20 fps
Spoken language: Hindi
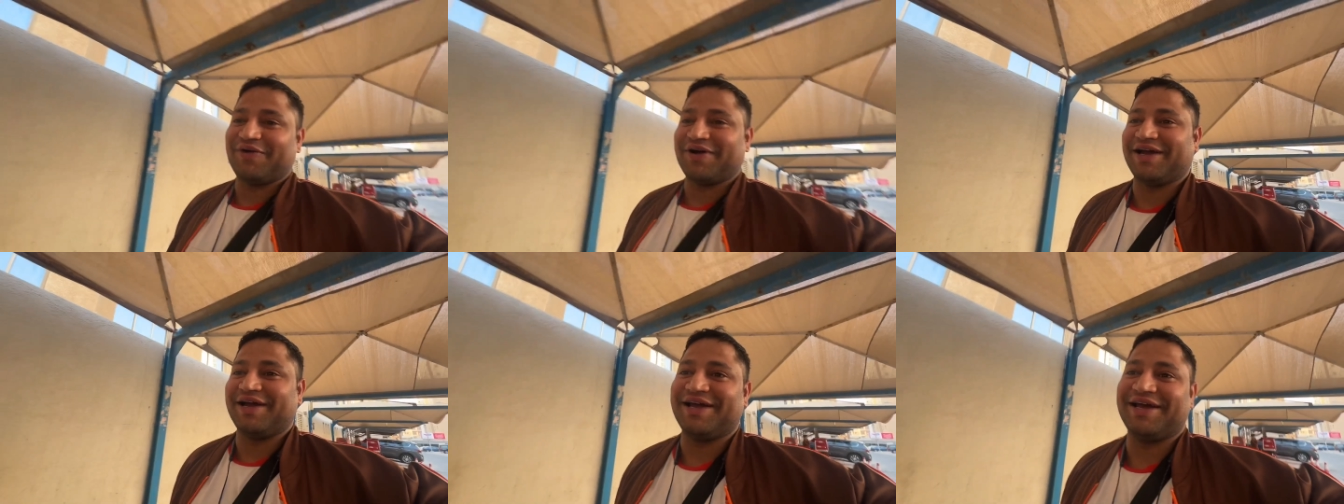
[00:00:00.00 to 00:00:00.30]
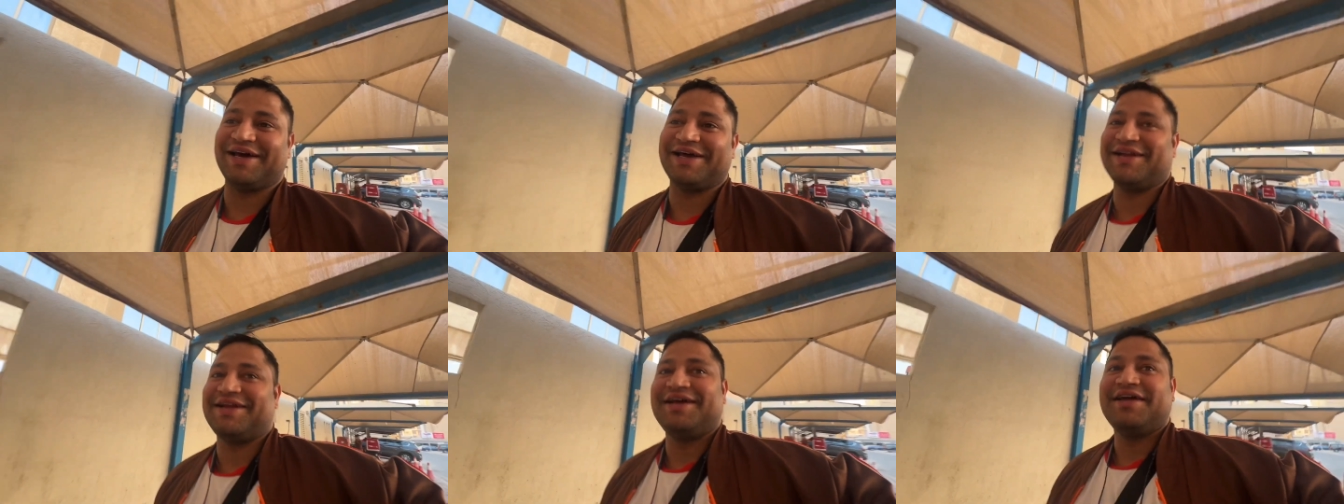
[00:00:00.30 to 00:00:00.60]
गया
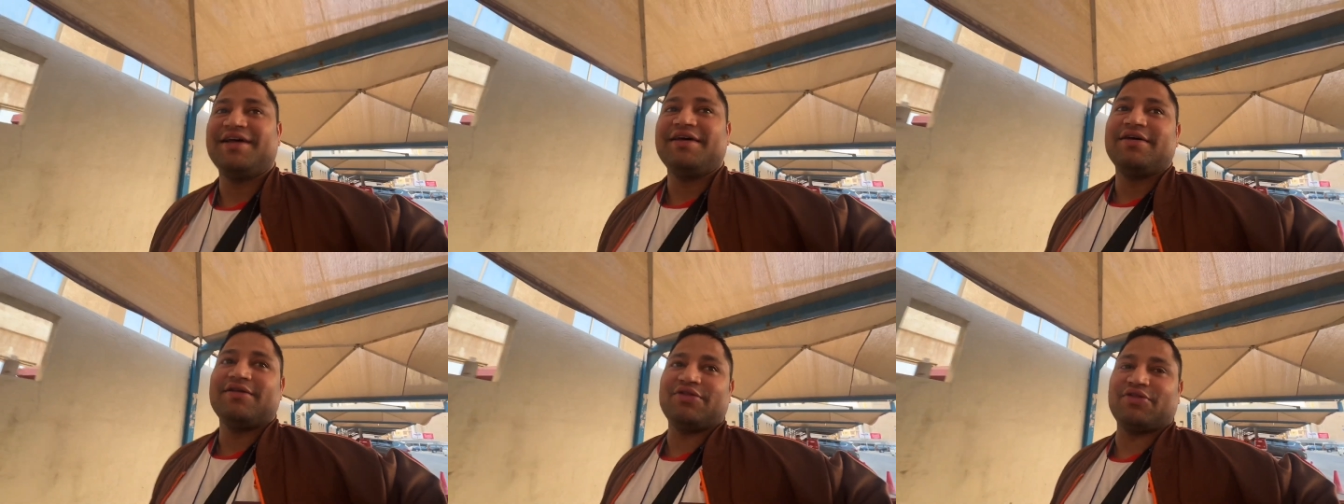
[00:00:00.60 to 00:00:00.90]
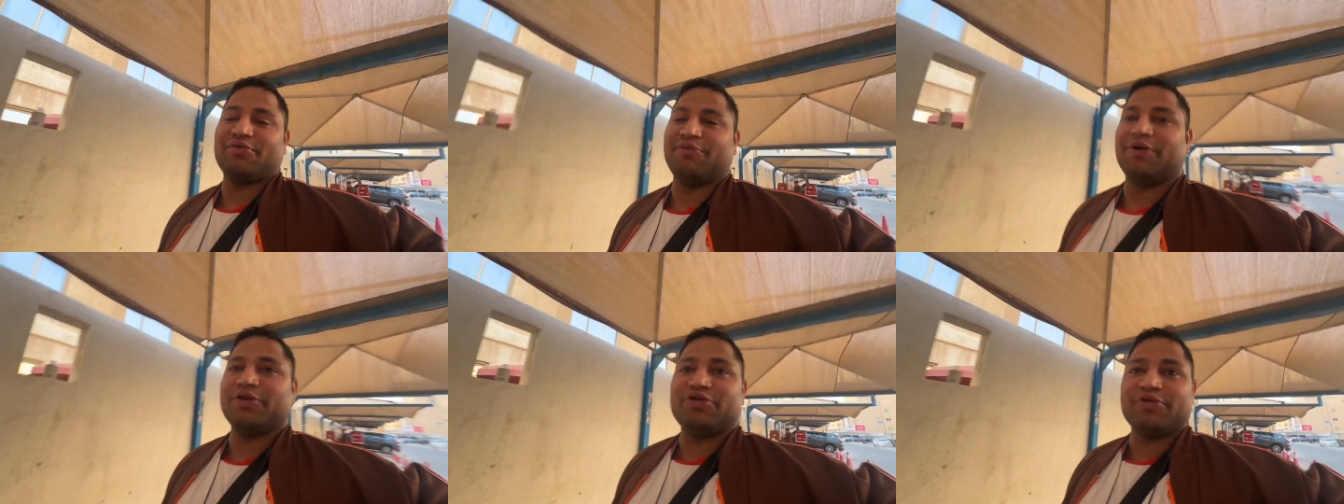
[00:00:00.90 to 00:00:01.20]
यार
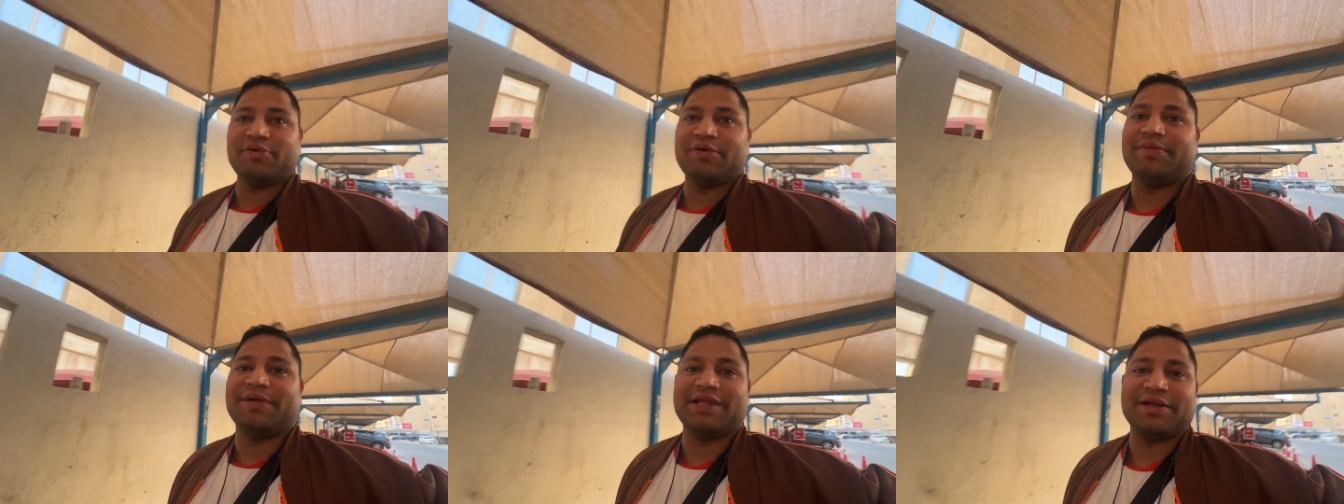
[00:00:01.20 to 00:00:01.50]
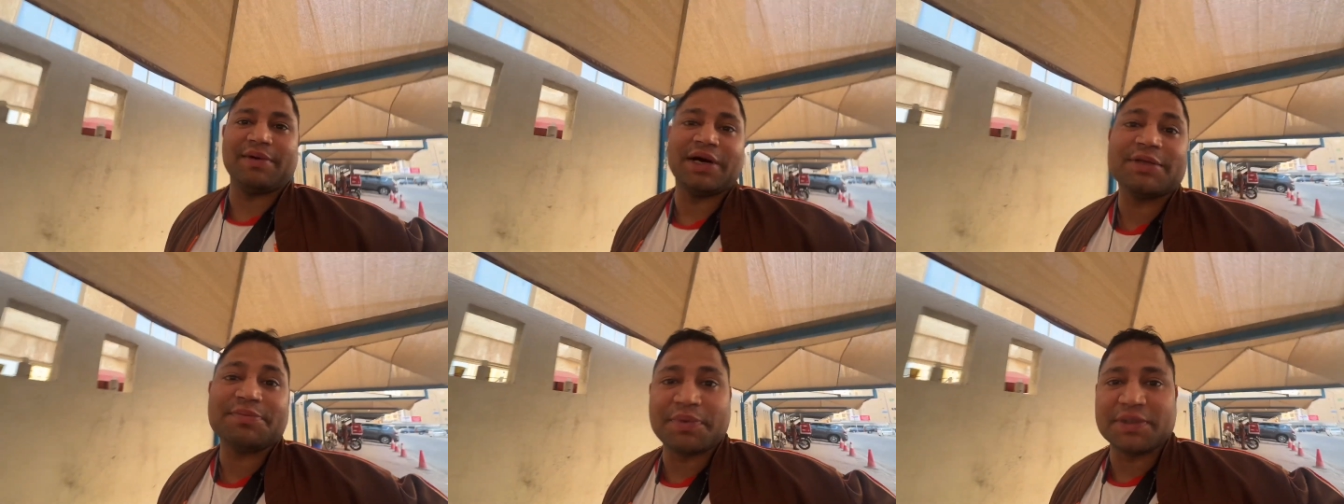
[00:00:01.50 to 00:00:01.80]
सुबह सुबह
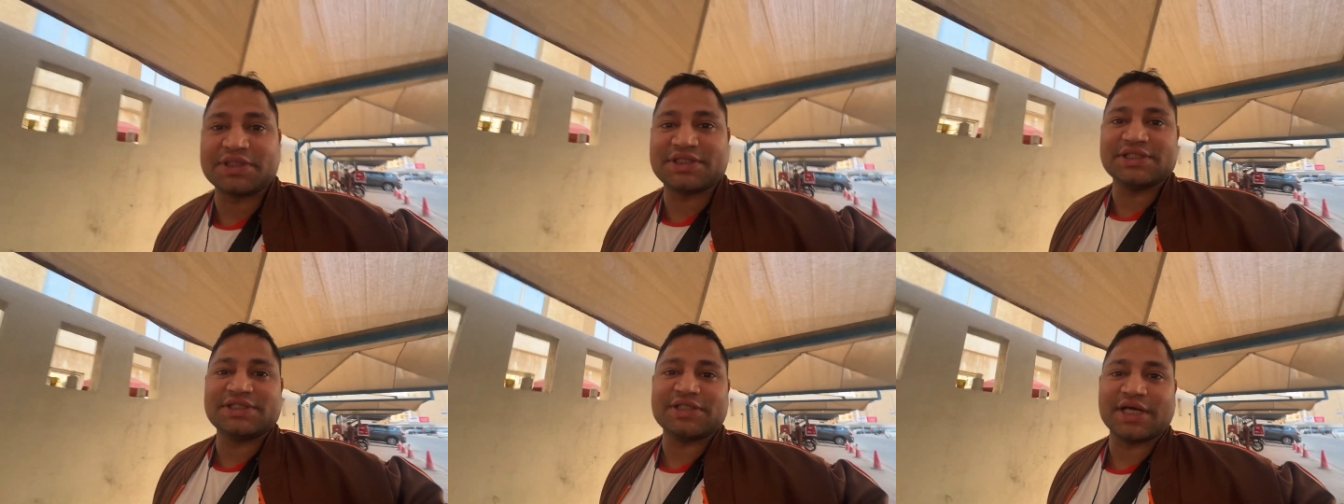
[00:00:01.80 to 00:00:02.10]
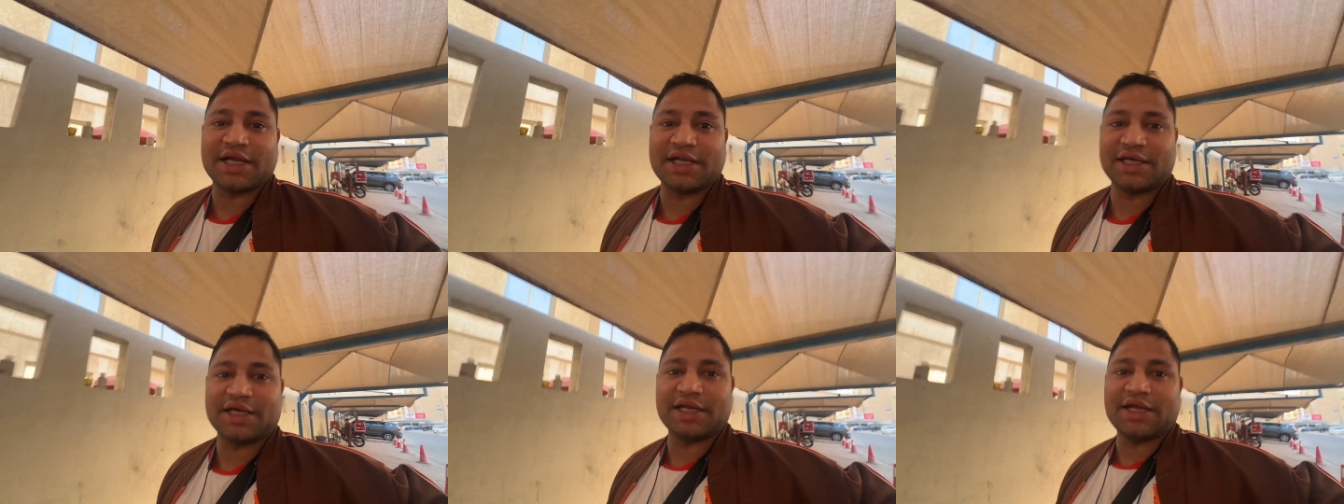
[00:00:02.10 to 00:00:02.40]
मतलब आज पच्चीस
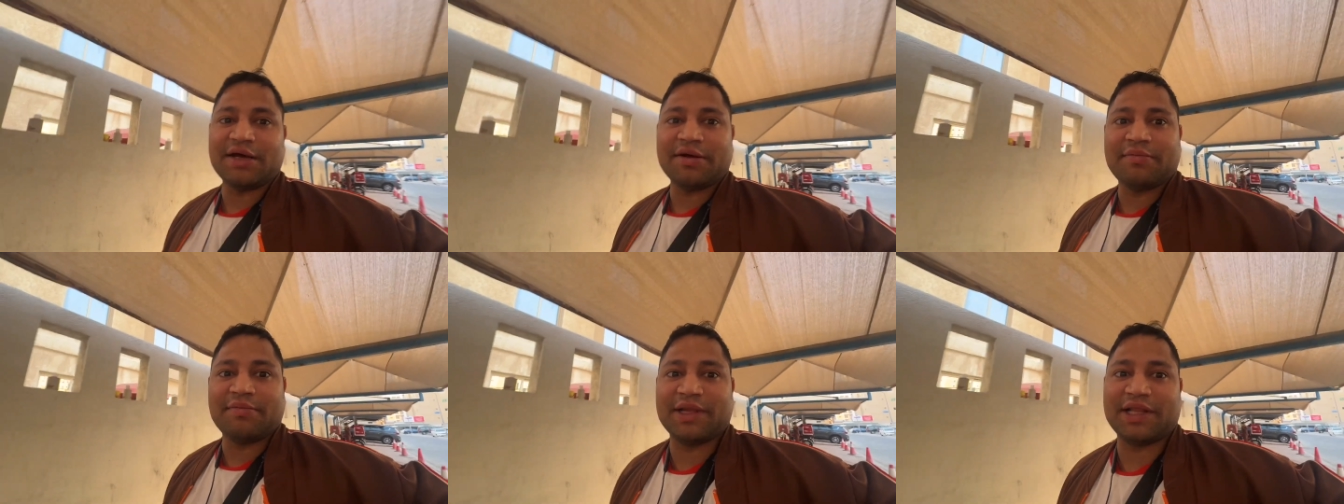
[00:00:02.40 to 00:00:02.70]
तारीख है ना